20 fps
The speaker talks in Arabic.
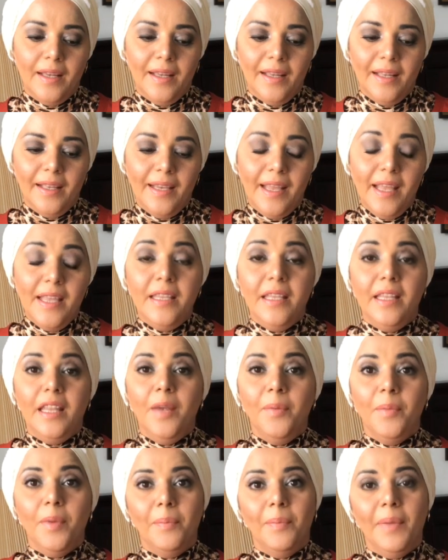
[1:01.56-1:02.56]
لاني
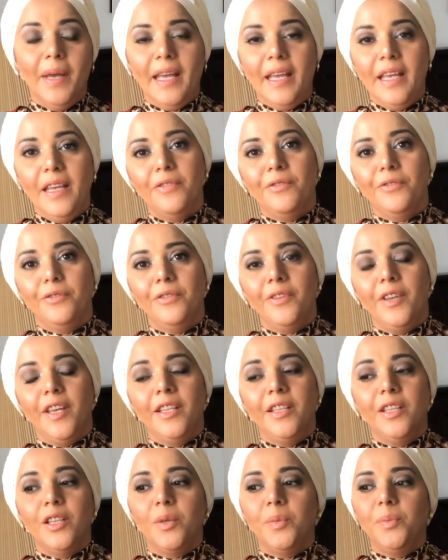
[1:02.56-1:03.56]
دايما بخاف
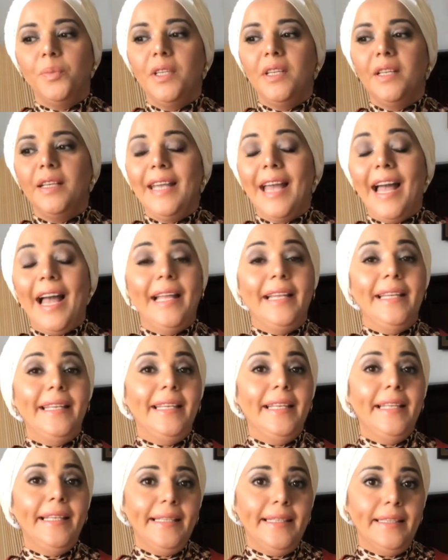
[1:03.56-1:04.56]
ان ربنا
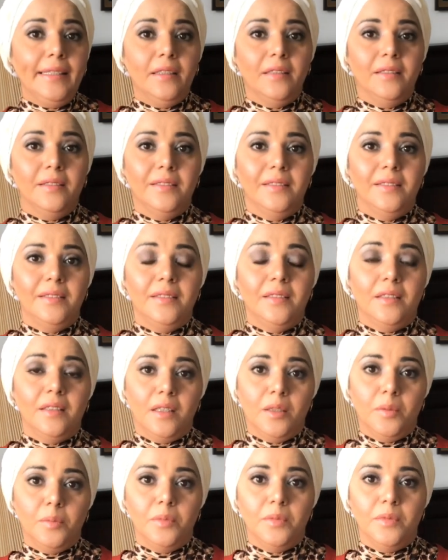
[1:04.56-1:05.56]
يحللنا
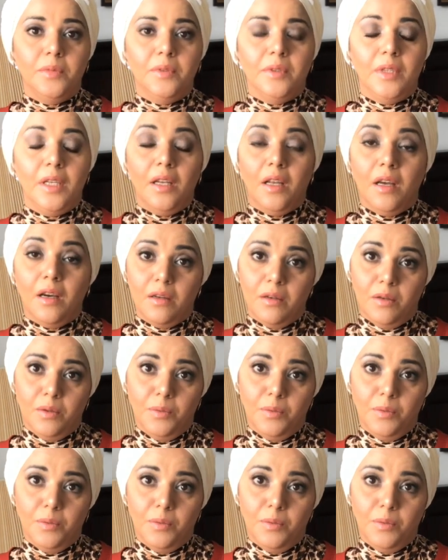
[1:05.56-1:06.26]
طعم الحرام